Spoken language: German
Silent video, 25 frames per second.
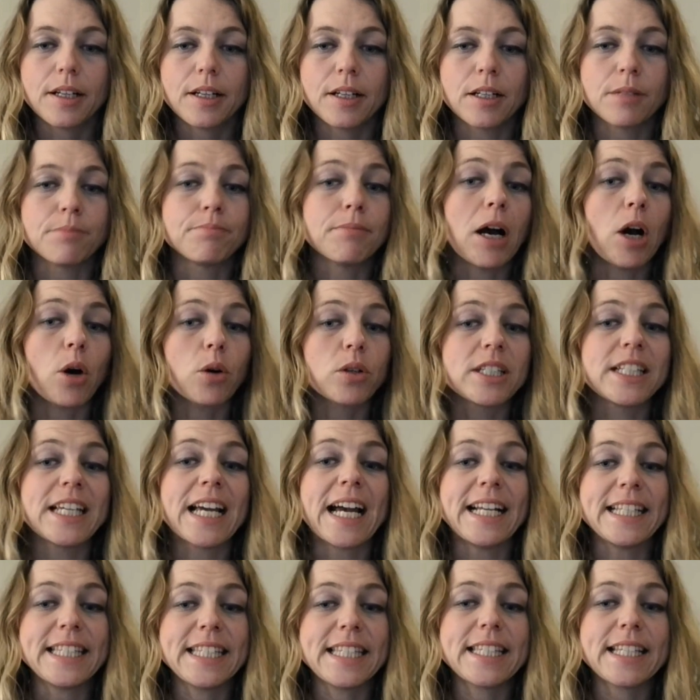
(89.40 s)
ähm, auch
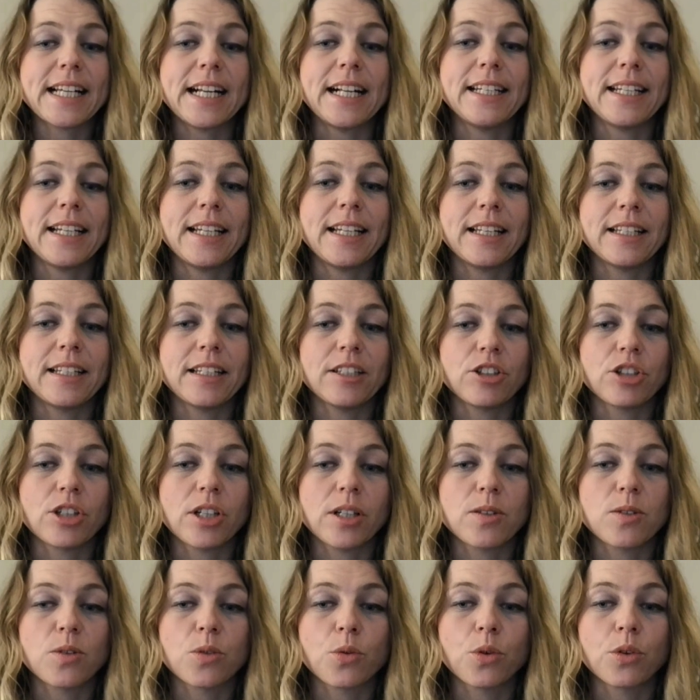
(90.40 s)
die Anzahl der
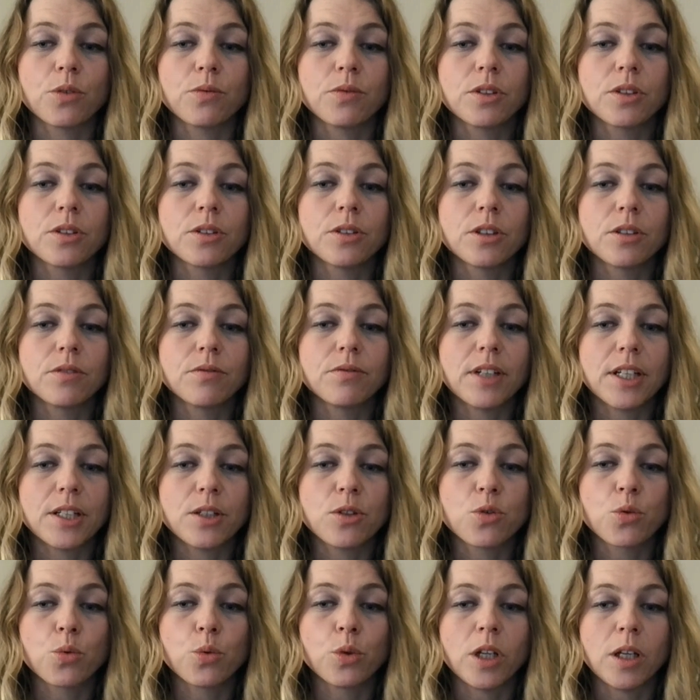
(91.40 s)
Landestationen wird irgendwann
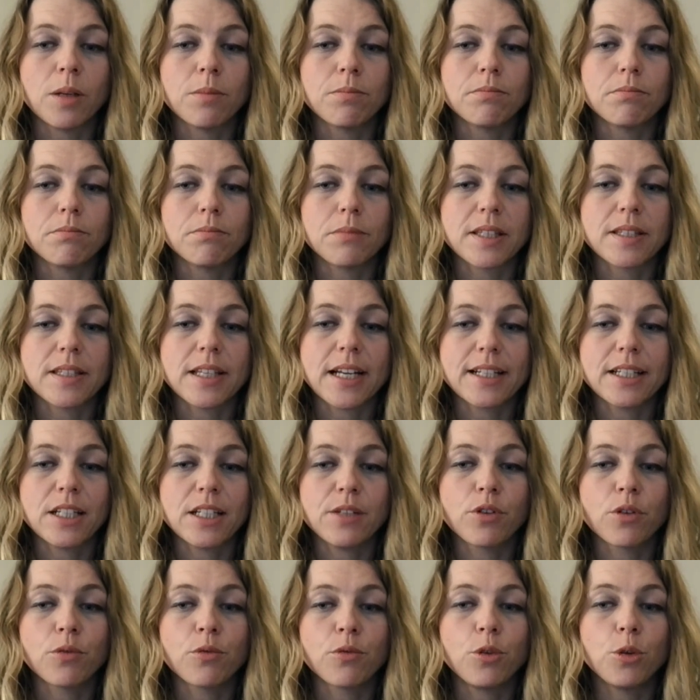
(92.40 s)
zunehmen. Man sagt,
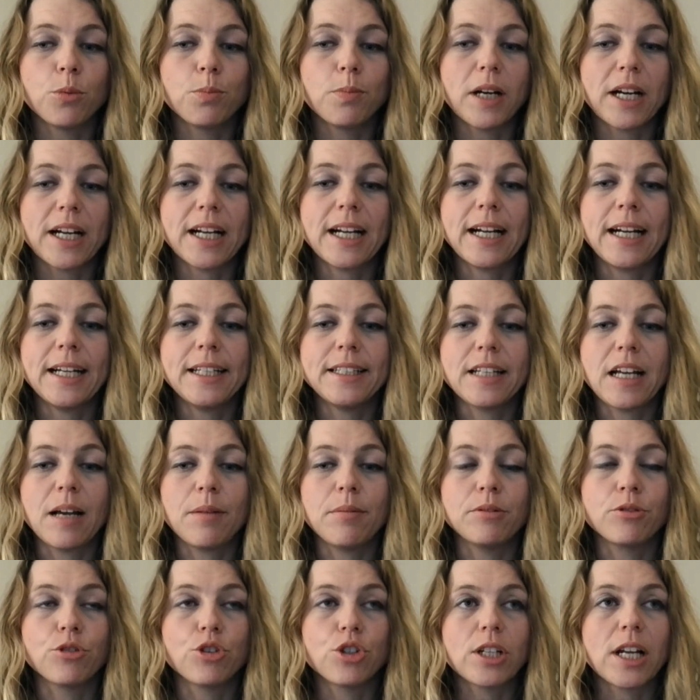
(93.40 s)
die Verfügbarkeit
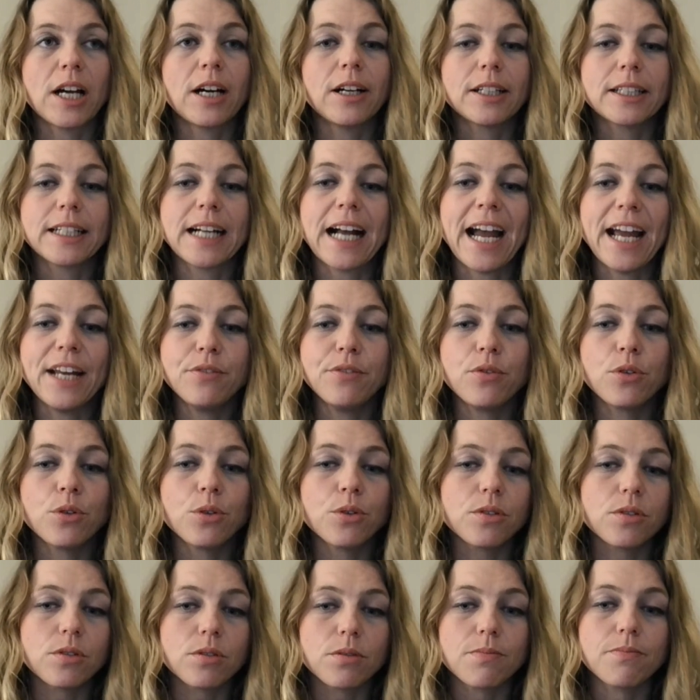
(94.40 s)
habe einen starken
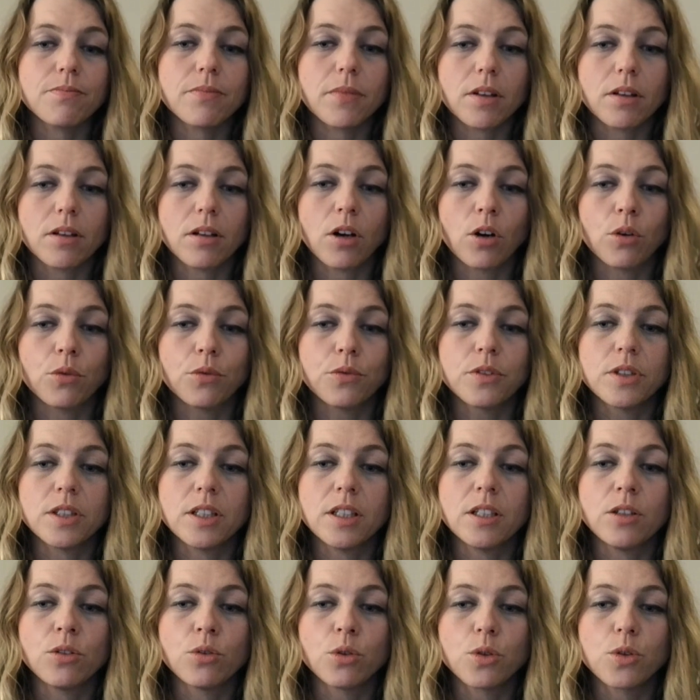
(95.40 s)
Einfluss auf
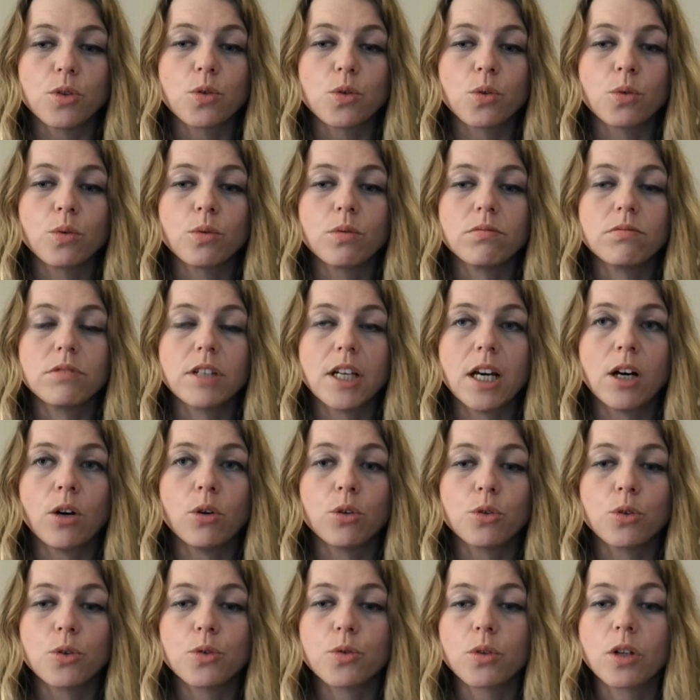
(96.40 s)
die Nutzung der
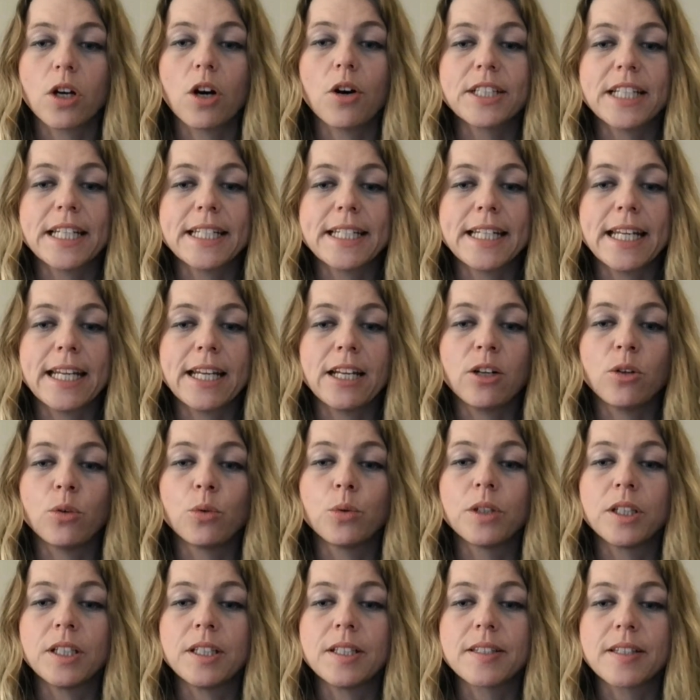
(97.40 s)
Autos oder auch der
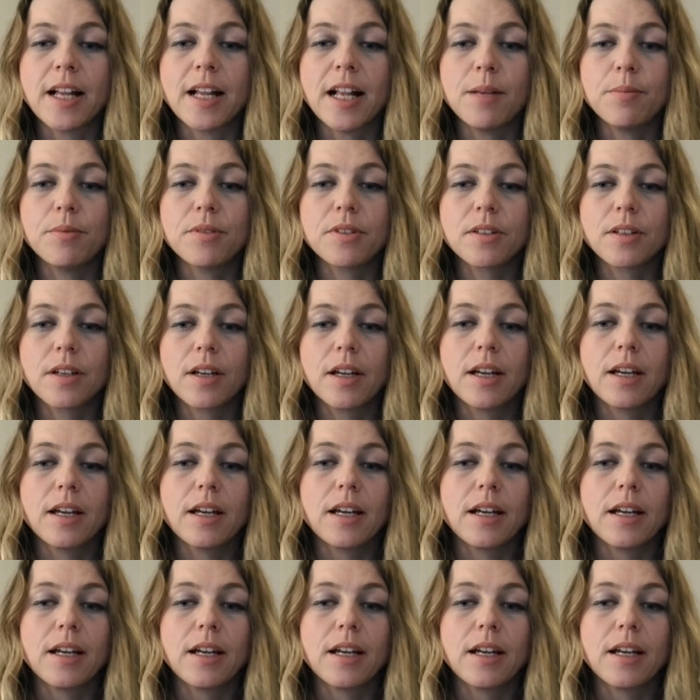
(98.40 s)
Technologie selbst.